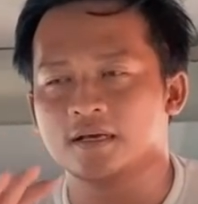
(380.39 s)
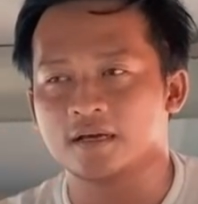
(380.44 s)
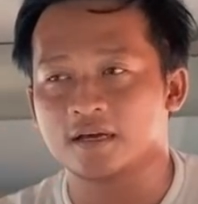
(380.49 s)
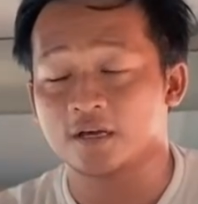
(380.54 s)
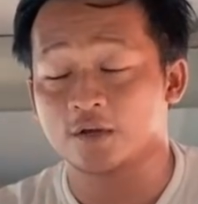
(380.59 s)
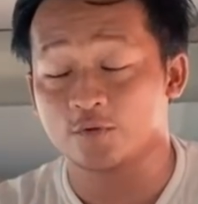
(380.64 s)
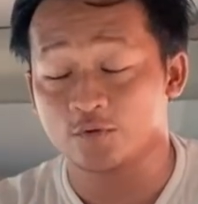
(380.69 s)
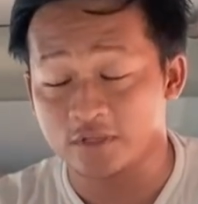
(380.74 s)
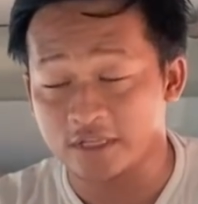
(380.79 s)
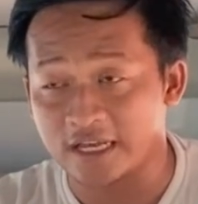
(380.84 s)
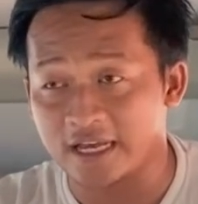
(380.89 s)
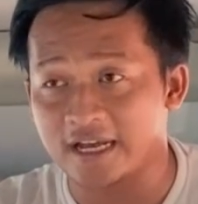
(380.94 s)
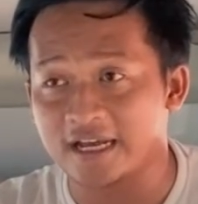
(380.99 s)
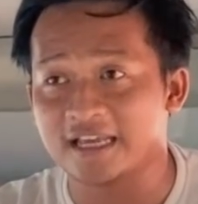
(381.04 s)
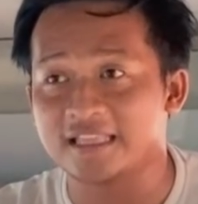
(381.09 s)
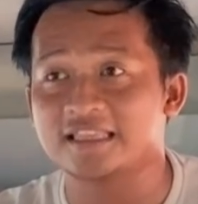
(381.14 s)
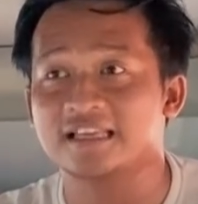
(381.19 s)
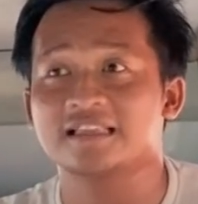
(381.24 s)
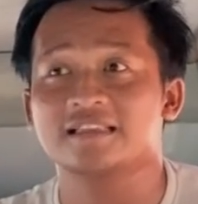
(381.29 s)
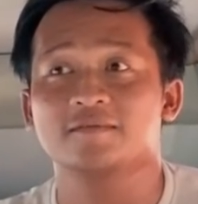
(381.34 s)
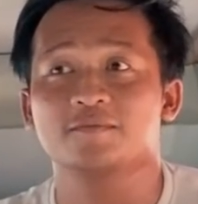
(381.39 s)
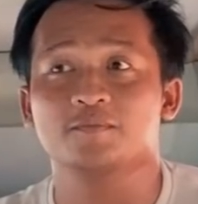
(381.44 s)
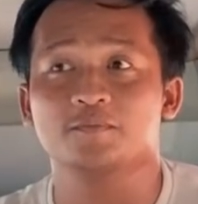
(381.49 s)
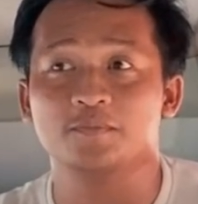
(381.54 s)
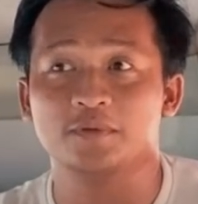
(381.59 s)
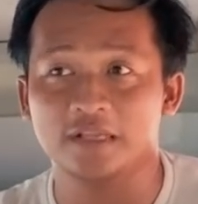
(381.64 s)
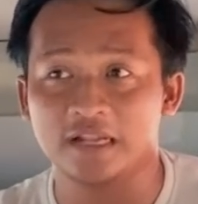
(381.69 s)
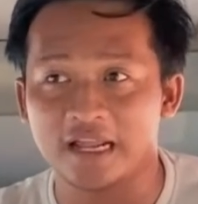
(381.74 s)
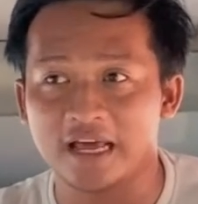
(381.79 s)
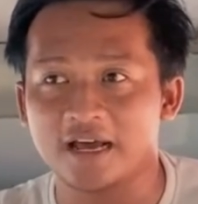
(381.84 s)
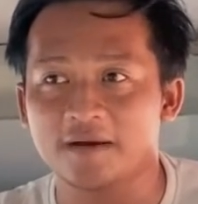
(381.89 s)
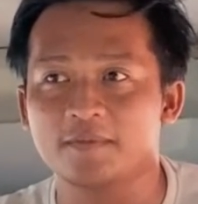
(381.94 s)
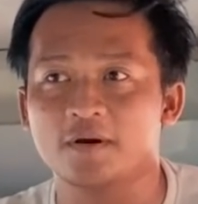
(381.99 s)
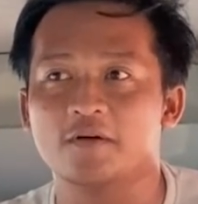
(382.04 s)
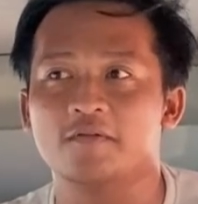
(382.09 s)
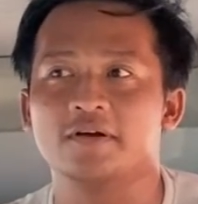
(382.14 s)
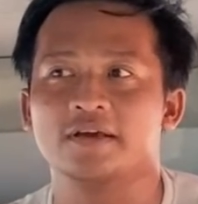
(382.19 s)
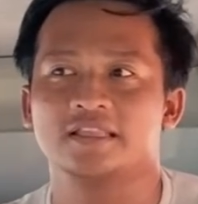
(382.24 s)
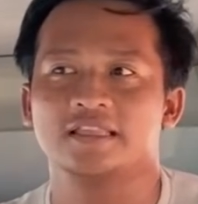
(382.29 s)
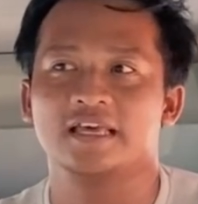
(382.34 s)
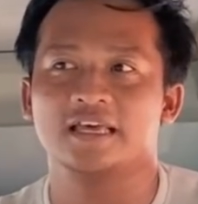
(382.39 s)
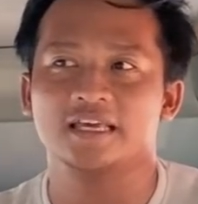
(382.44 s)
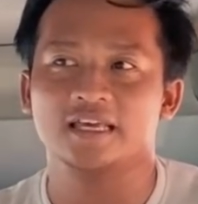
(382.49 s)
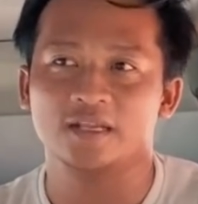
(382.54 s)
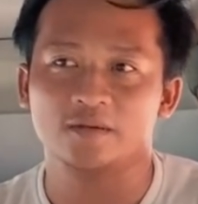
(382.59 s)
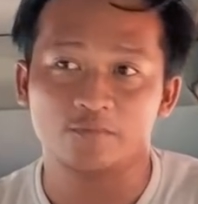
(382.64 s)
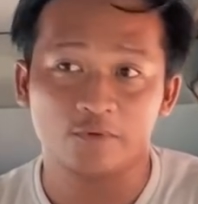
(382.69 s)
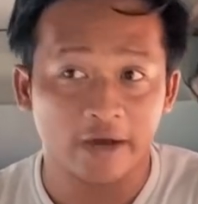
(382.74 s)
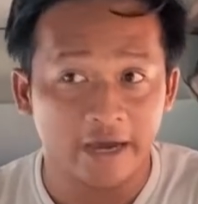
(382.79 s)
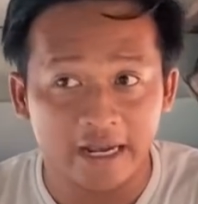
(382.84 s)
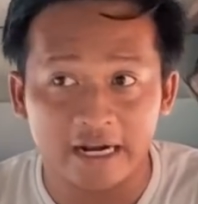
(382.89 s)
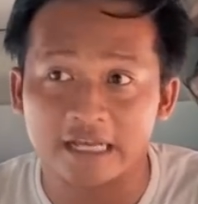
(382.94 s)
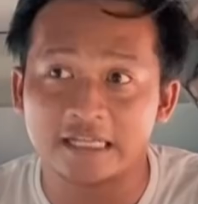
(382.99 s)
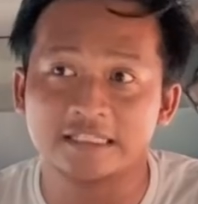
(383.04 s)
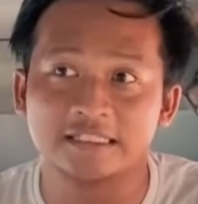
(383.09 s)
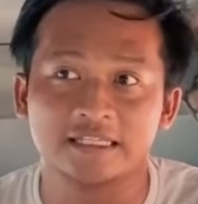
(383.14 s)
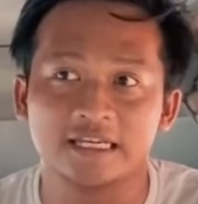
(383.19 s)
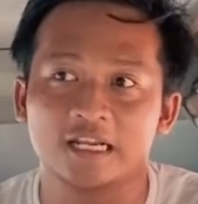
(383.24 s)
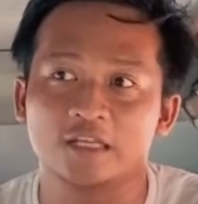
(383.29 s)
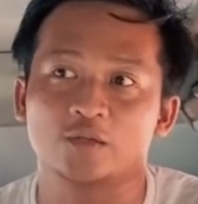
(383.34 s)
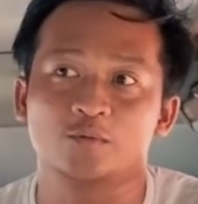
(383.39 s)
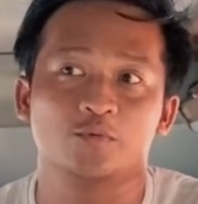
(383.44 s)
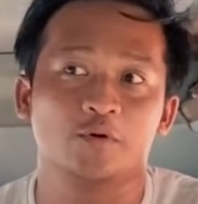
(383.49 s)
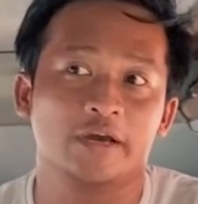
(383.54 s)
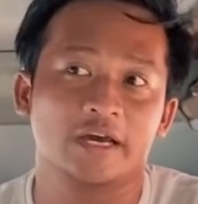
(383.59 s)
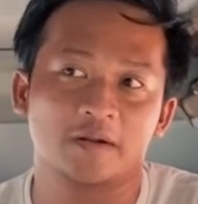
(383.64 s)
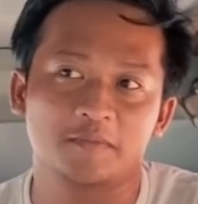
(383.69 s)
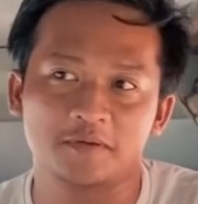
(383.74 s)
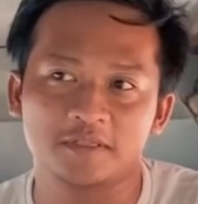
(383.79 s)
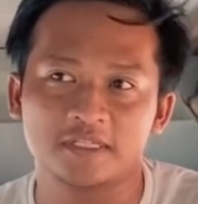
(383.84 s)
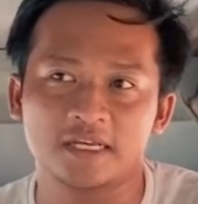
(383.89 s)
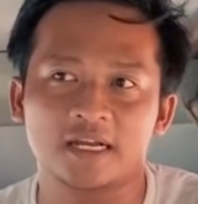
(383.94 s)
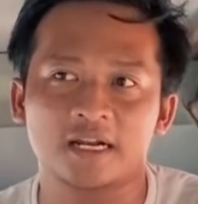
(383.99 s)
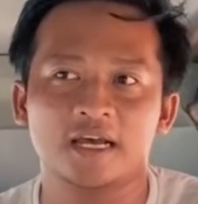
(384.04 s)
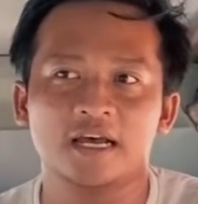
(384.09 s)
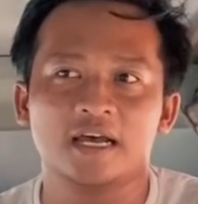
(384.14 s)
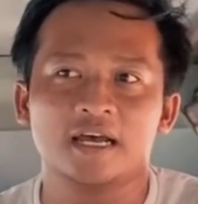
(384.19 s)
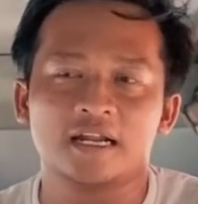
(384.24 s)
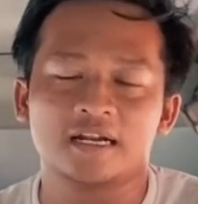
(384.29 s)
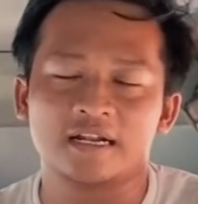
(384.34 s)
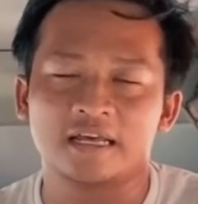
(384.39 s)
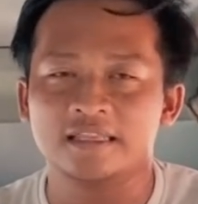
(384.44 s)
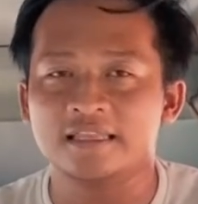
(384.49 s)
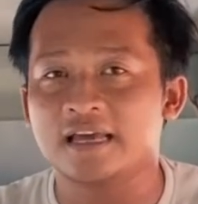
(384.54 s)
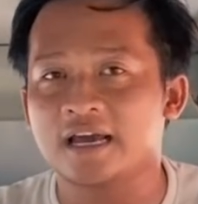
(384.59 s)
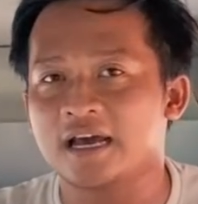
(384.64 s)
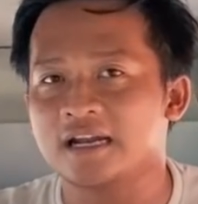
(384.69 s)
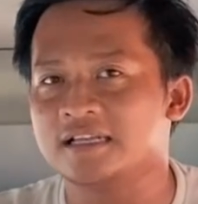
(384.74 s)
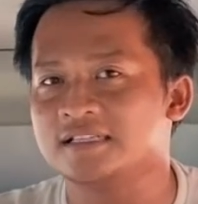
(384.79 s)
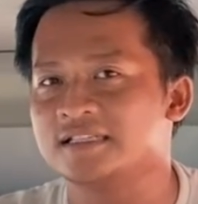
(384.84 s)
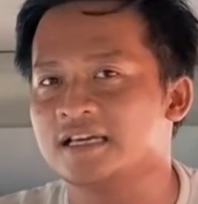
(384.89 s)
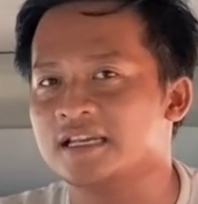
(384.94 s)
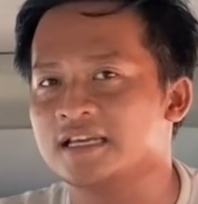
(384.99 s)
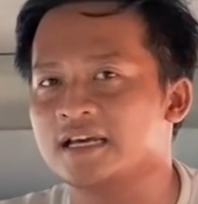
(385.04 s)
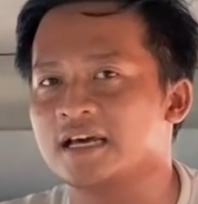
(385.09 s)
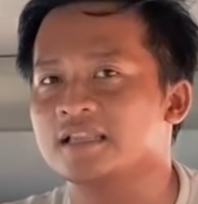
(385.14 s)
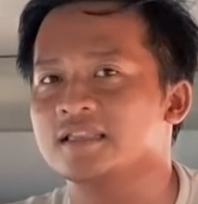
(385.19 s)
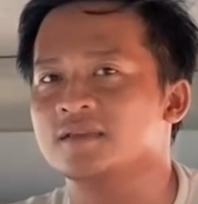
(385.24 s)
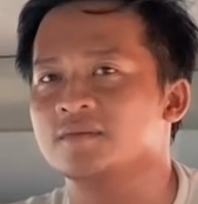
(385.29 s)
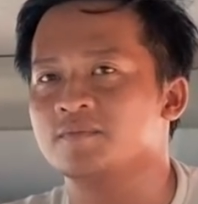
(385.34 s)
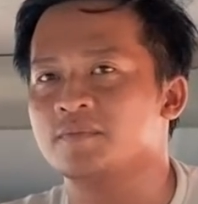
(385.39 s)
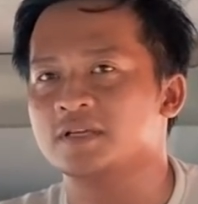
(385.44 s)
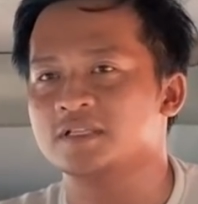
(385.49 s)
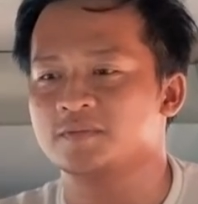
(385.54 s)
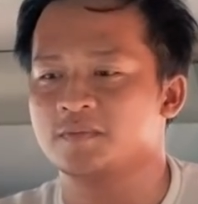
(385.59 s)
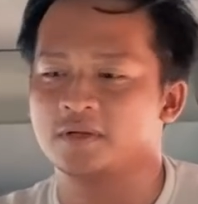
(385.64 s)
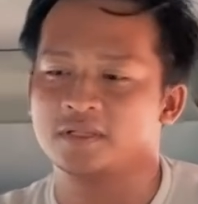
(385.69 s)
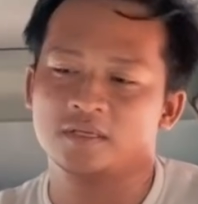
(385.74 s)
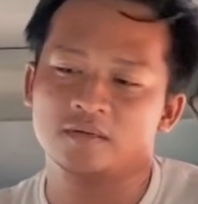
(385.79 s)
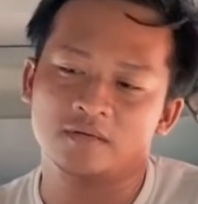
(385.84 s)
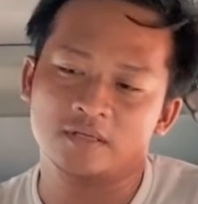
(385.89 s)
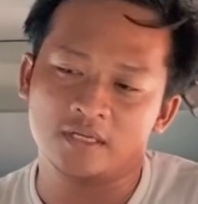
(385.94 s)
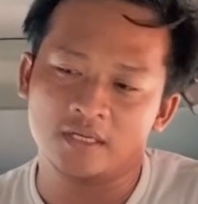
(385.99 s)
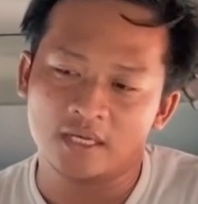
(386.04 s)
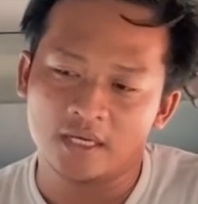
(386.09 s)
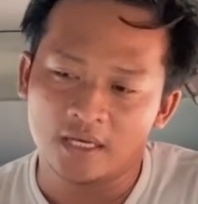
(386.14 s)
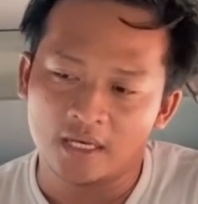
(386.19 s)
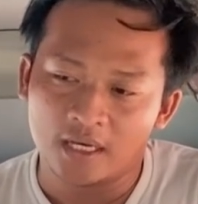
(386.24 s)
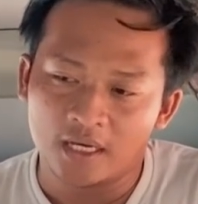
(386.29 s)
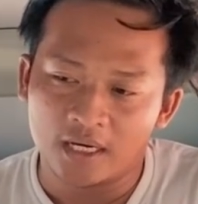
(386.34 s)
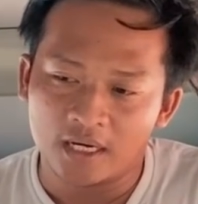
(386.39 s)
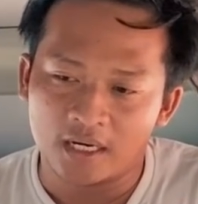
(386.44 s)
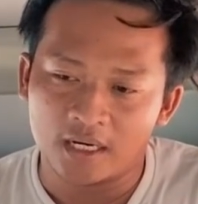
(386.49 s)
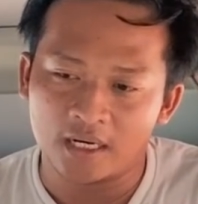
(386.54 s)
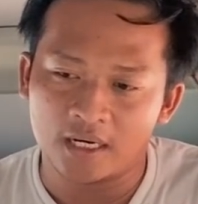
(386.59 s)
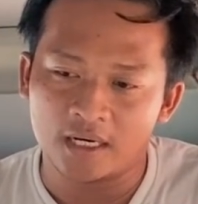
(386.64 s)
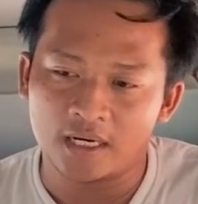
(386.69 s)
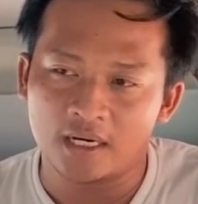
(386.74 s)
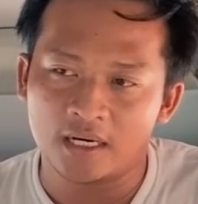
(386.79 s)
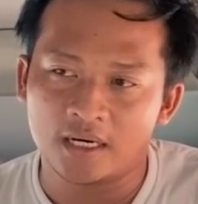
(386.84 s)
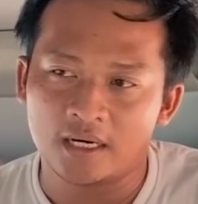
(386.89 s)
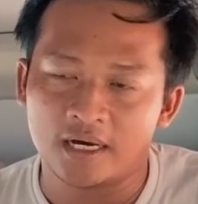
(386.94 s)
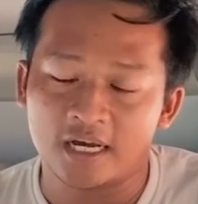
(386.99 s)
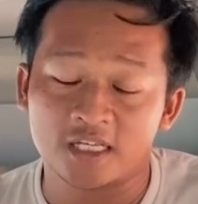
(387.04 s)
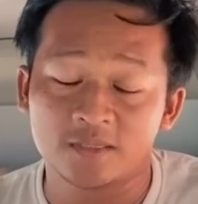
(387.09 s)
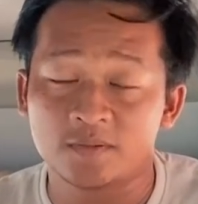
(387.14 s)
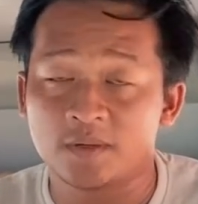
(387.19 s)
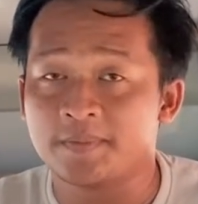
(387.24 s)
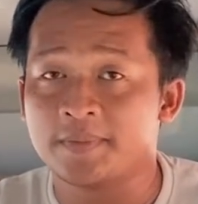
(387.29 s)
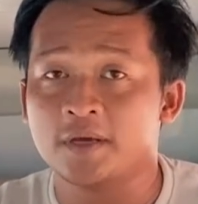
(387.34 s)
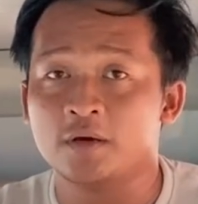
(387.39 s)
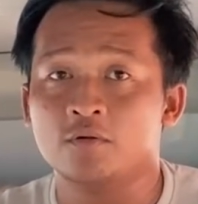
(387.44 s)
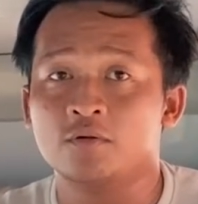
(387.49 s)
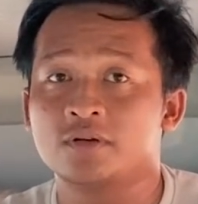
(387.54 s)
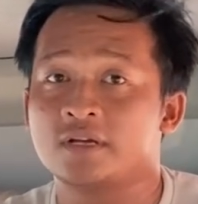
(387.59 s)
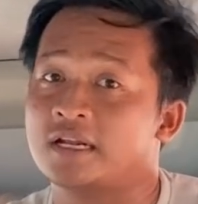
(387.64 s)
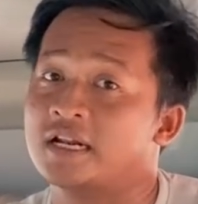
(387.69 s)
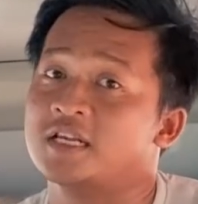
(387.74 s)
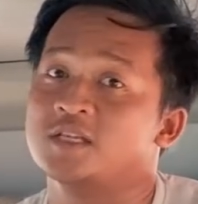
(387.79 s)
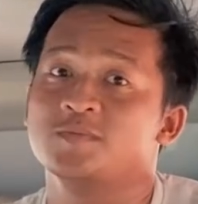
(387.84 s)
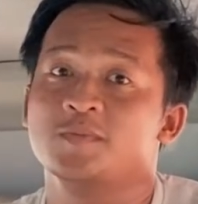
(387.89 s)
kerunya. Kita bilang bahwa kita ingin banggar kecil atau banggar besar, nanti akan dicarikan tempat seperti uh, eh, SPBU dan lain